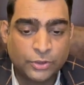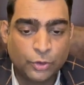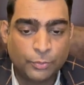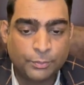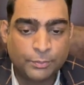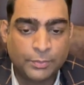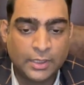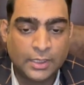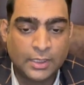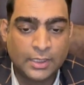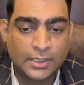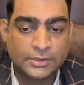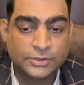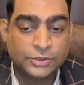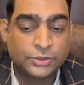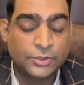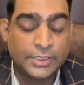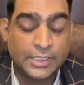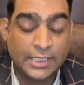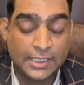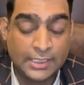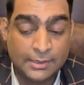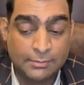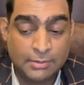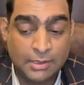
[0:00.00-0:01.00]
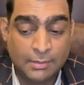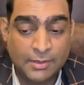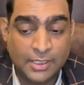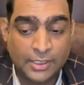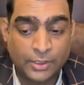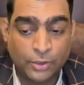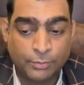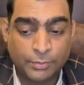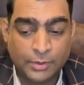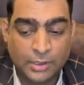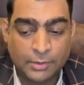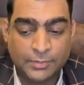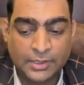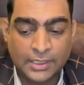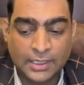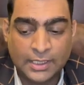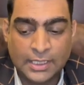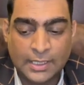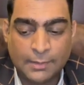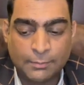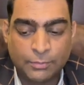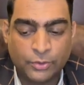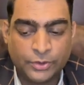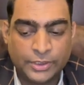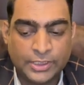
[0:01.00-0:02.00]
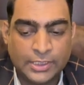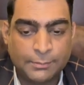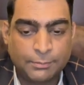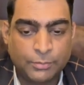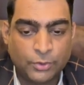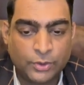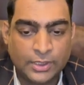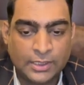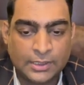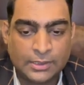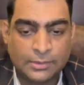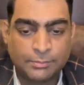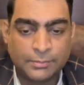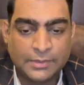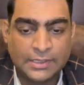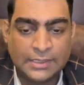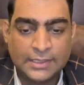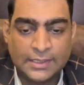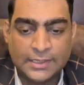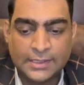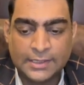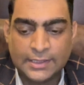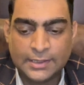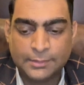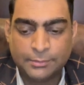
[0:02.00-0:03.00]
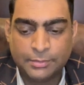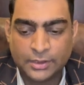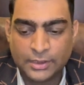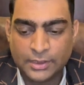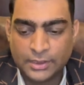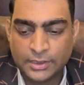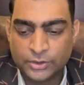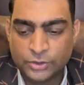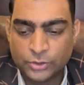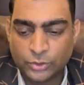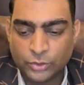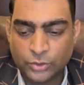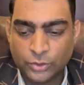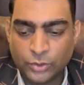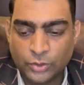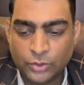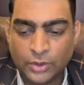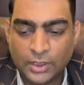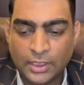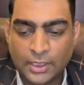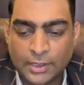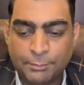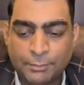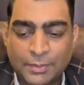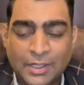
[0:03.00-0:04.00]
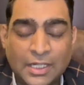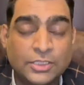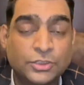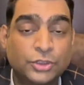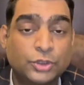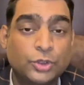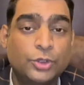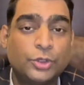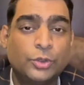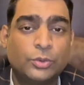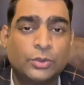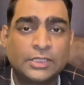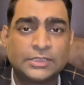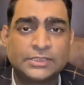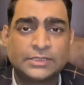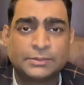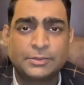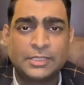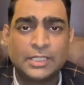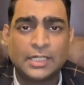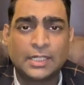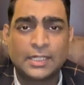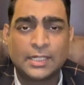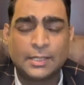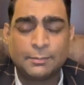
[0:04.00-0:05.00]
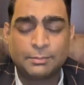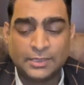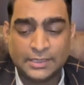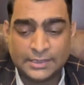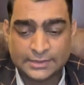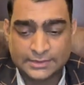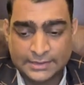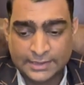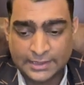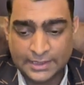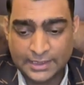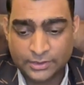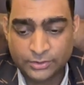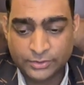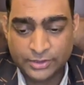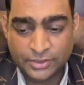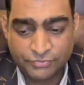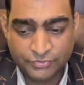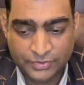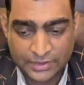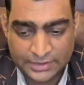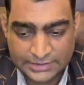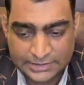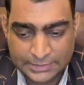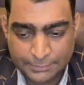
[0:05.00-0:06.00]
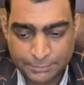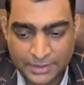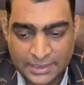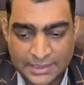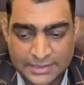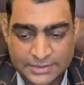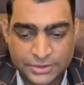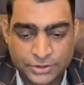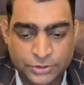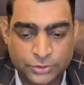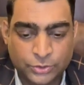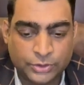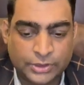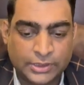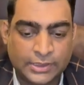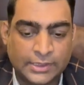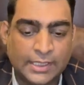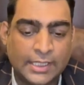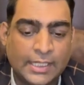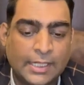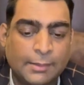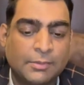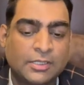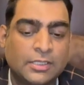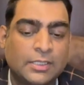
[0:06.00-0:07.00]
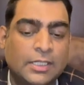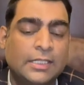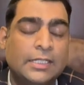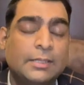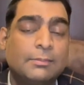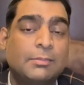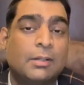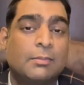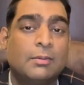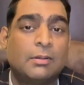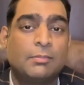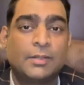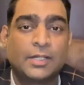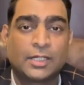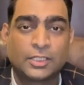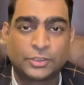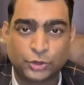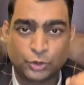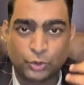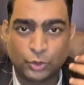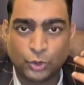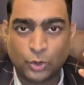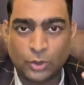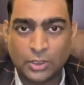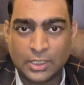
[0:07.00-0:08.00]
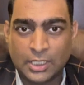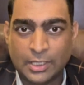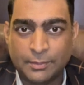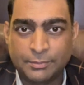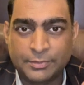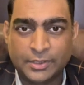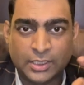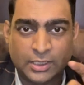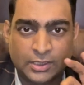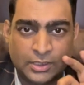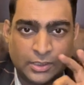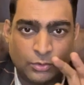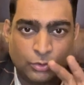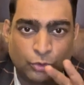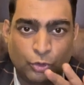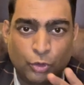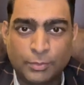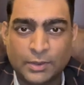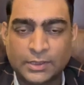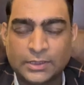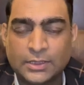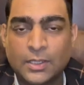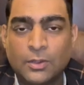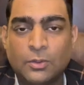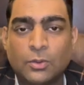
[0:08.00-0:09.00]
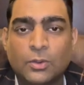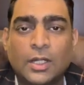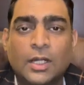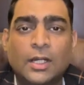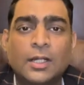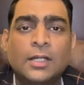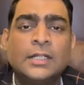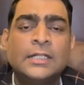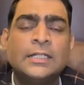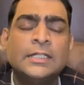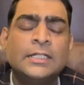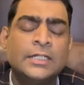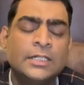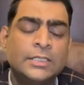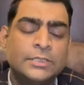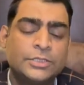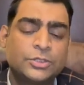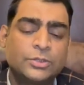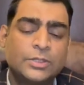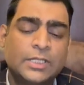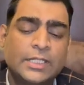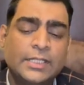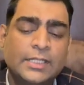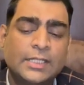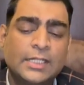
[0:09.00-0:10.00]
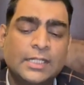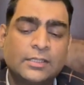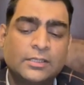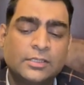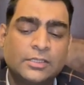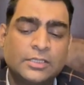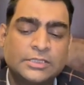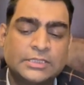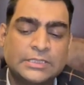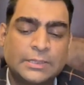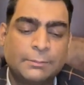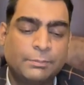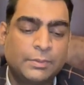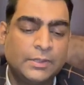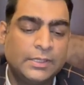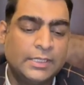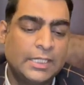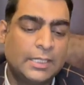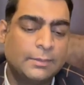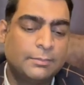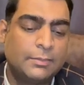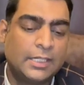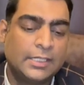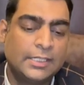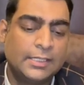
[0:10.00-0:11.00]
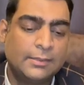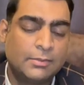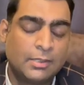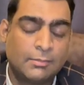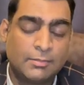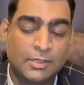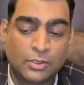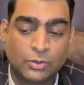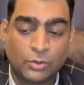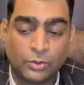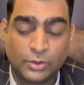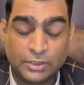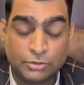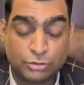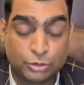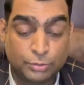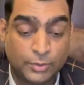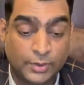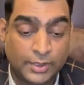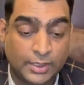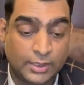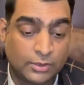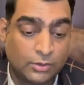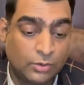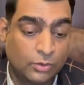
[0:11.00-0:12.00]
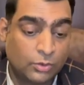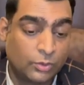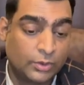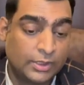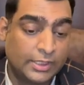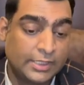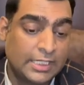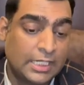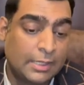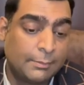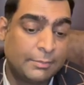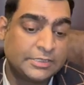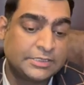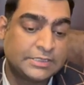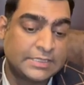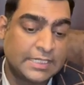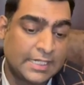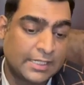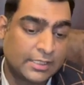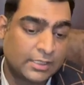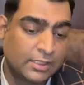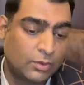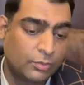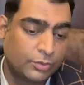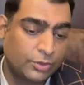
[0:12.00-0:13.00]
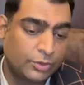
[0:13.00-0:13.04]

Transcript: के ऊपर सॉरी अलीबाबा के ऊपर भी अगर आपको ये प्रोडक्ट मिलेगी भी तो पांच सौ यूनिट से भी अगर आप लेते हैं तो ये फर्जी प्राइसेस होती हैं अलीबाबा पर जो लोग काम करते हैं उनको पता होगा जो नहीं करते तो सिंपली आप अली बाबा खोलें उस प्रोडक्ट को खोलें यहाँ पे चैट नाव